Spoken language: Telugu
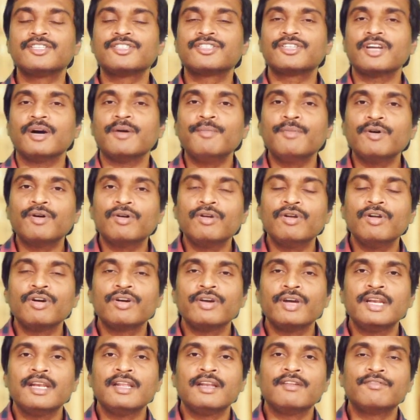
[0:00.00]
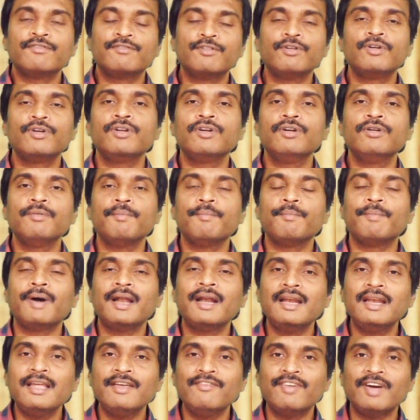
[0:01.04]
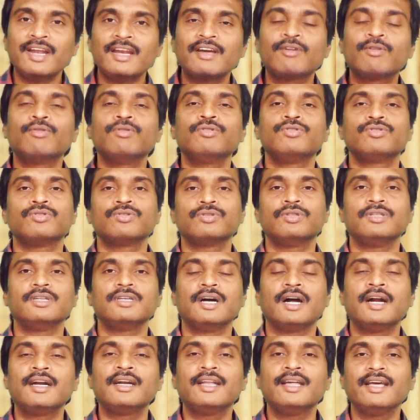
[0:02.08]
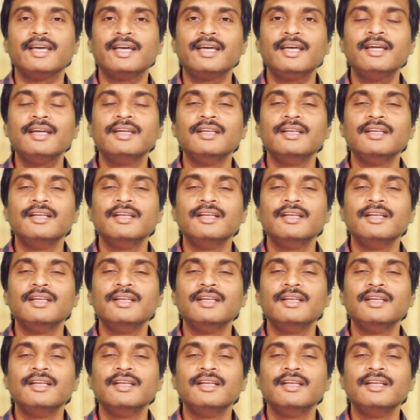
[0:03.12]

స్టమక్లోకి వెళ్ళిన ఫుడ్ మళ్ళీ వెనక్కి వచ్చుద్ది అంటే